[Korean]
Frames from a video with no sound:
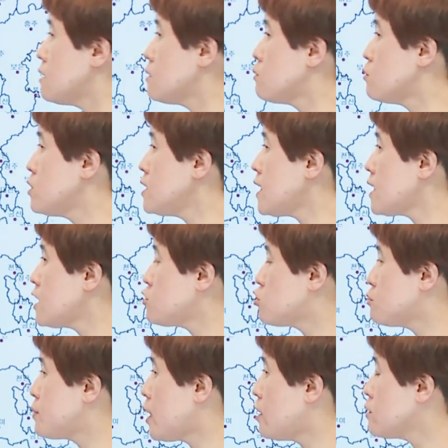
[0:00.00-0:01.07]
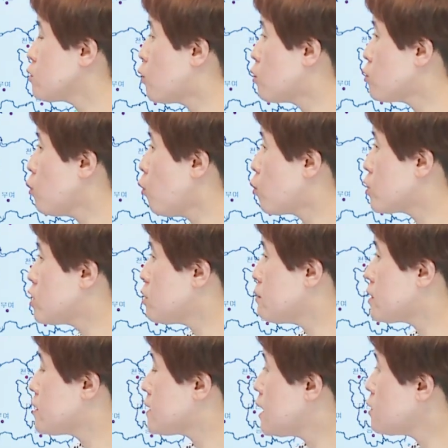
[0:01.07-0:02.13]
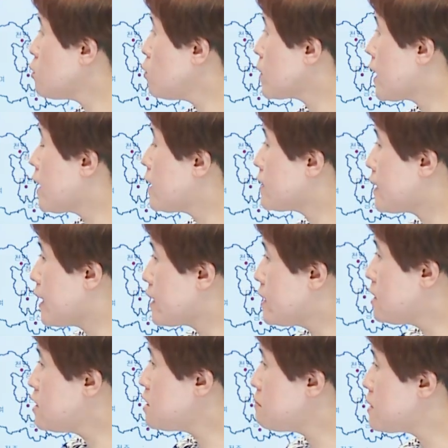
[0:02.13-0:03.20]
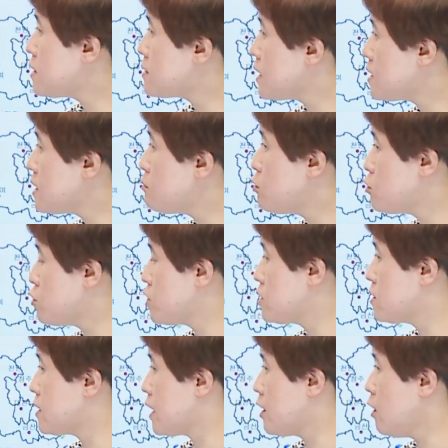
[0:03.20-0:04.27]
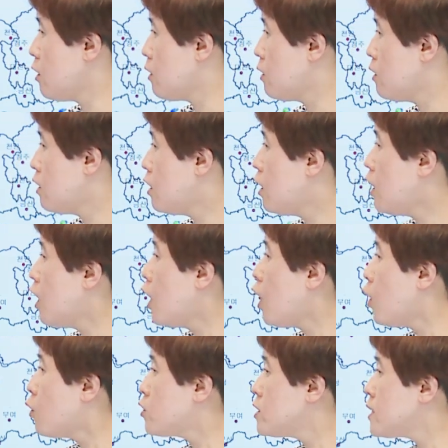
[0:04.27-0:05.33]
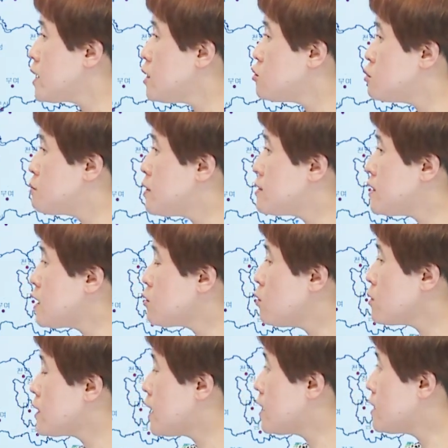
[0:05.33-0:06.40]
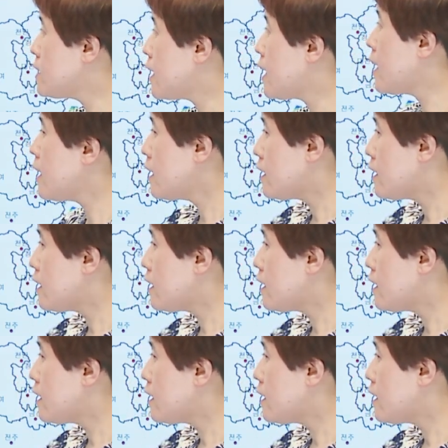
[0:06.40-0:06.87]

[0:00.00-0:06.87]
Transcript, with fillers: 우리나라 주변 고도 오 킬로미터 상공의 대기 흐름에서 찾아볼 수 있는데요. 우리나라 주변 상공 대기의